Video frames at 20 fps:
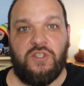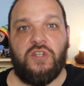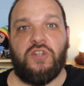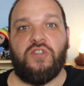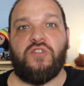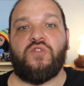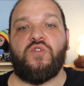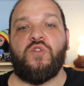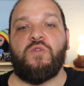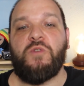
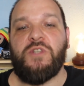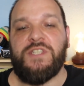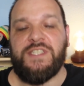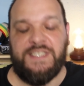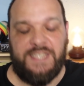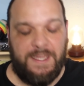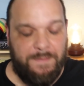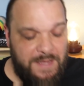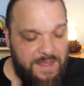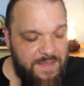Yo subo
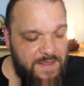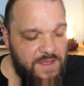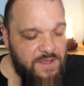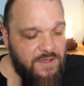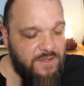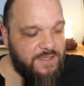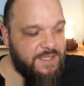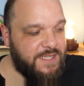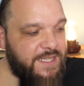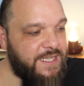este
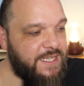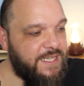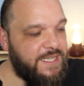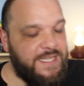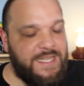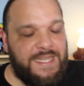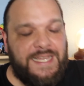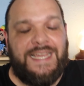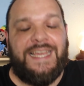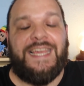vídeo
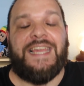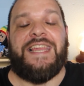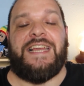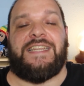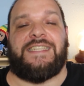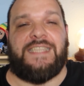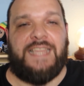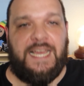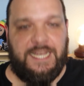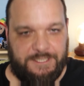y
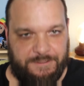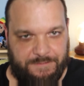ya está.